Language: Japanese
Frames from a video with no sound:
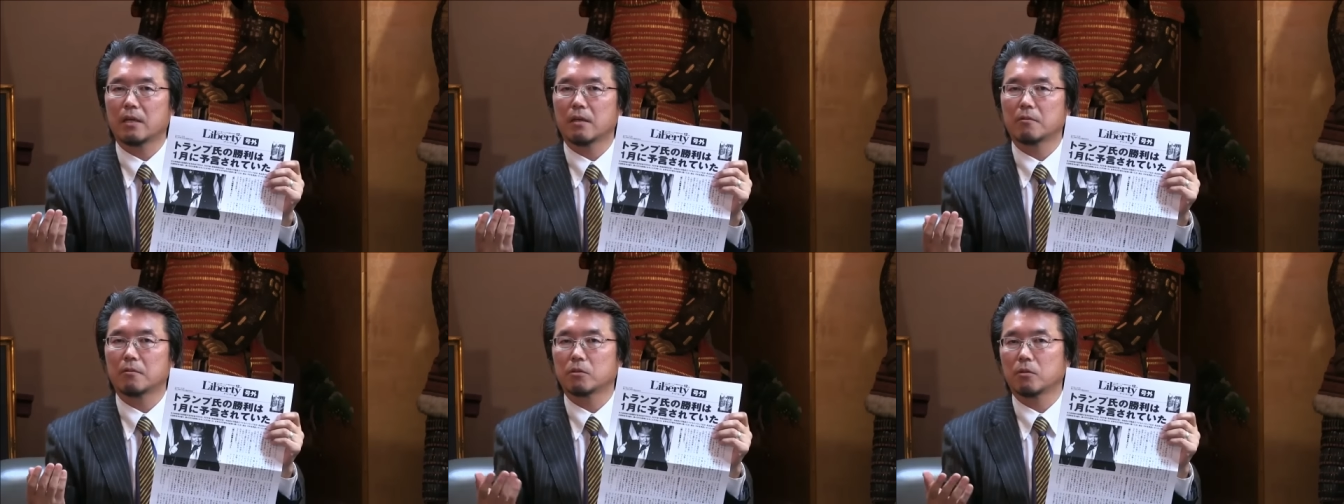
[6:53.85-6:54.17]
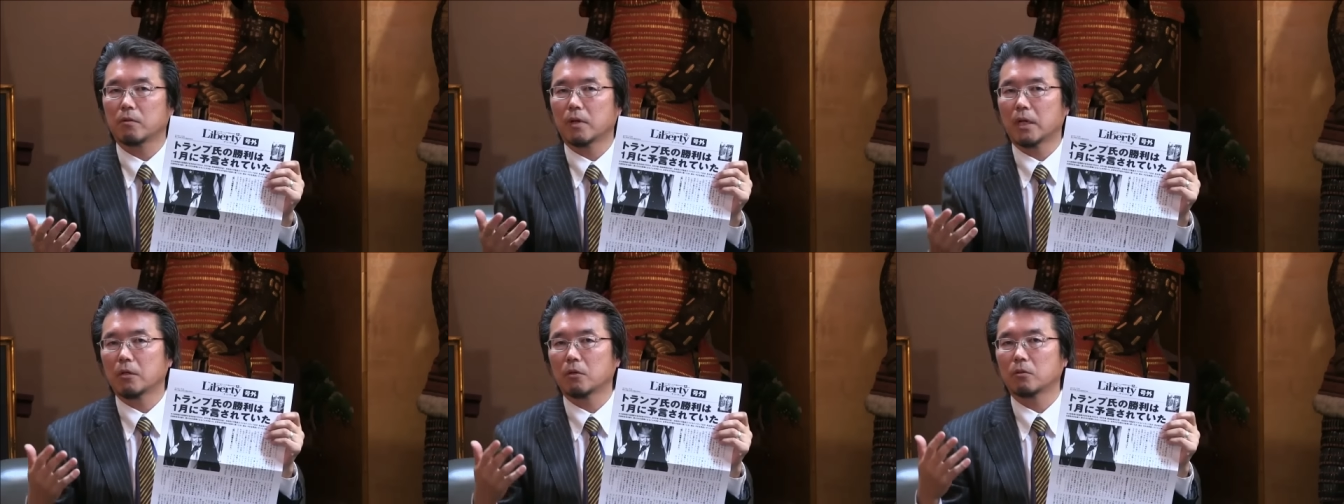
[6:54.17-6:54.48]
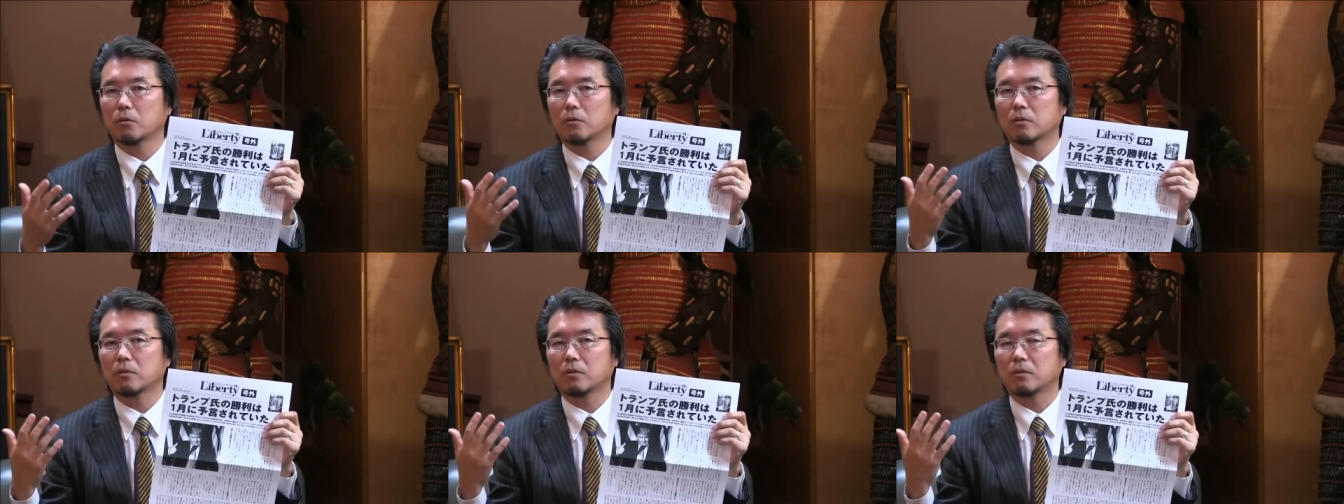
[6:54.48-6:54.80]
えー、それはあ
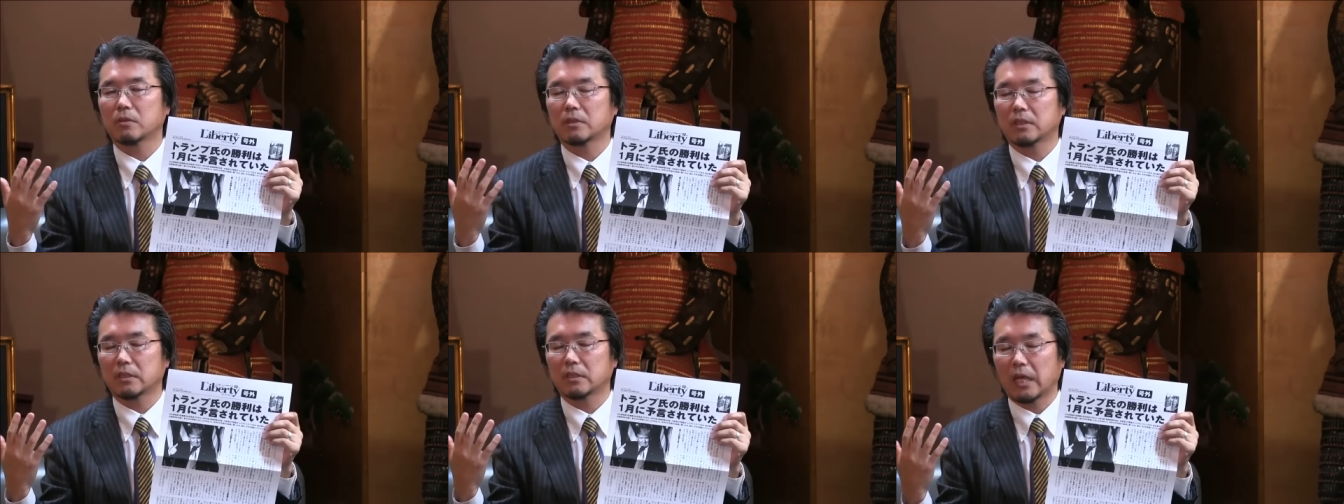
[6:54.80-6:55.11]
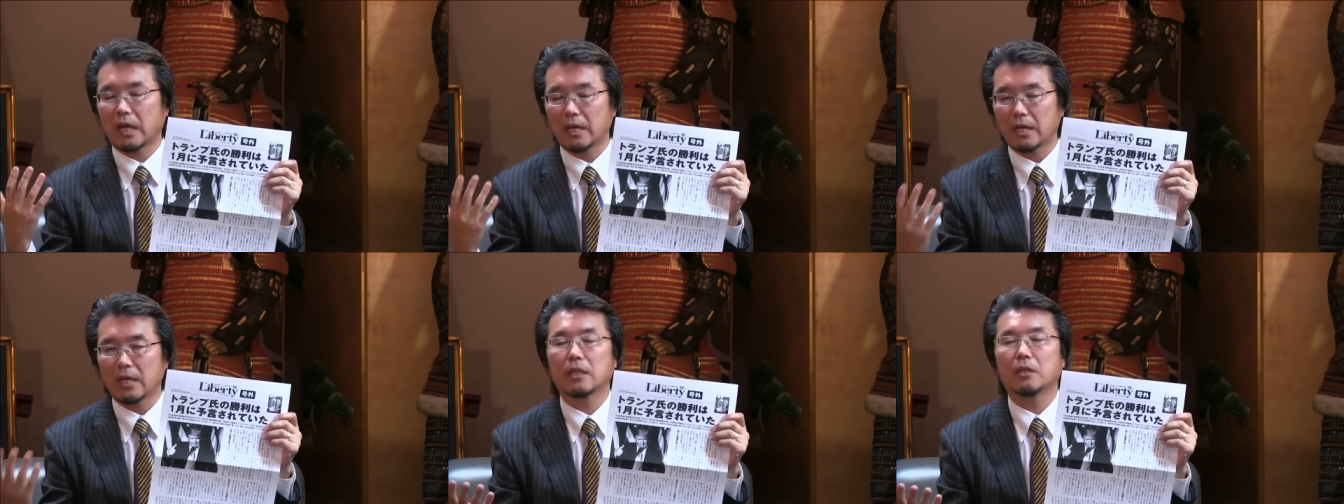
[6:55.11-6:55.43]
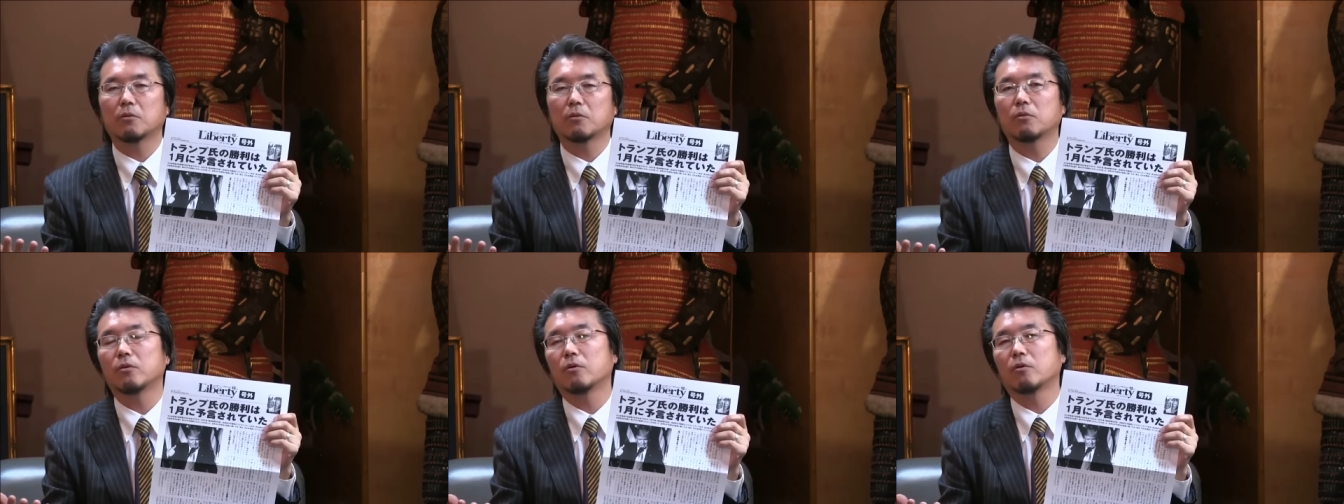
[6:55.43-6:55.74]
の大変
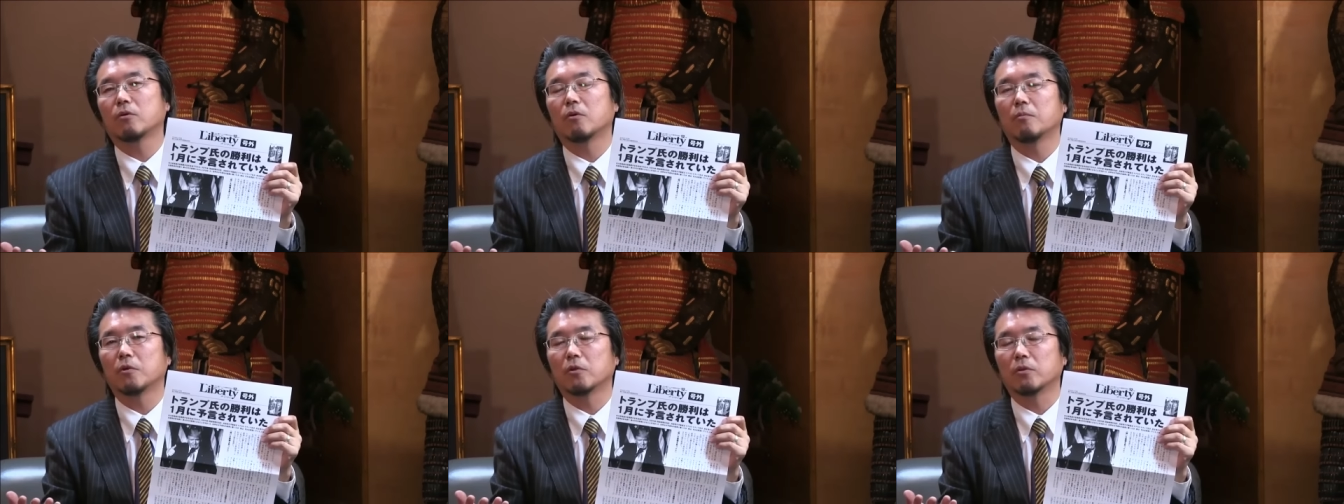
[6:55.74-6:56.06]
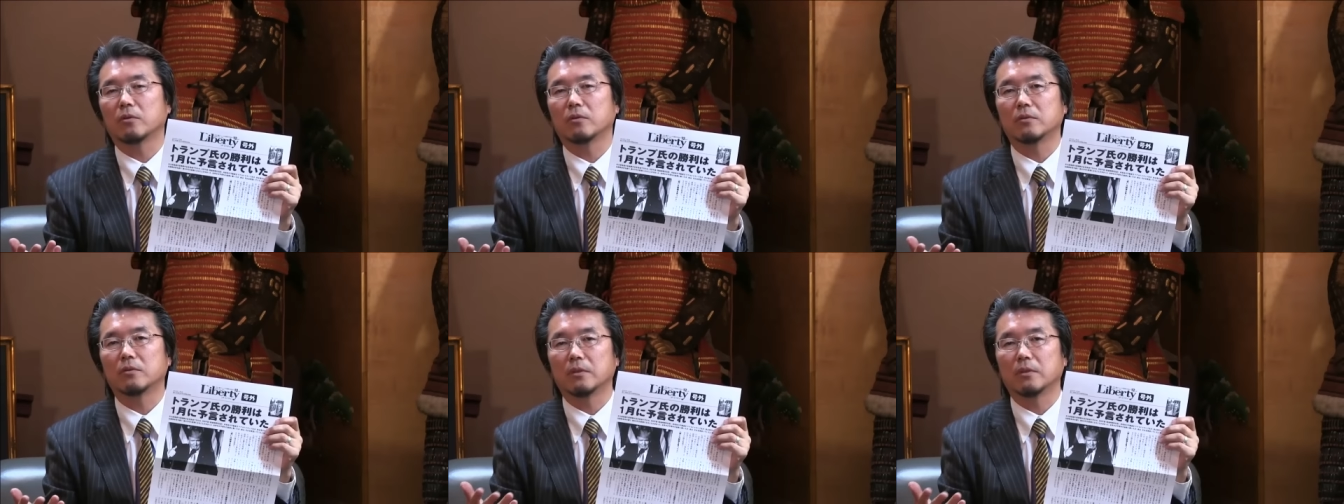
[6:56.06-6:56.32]
な能力をも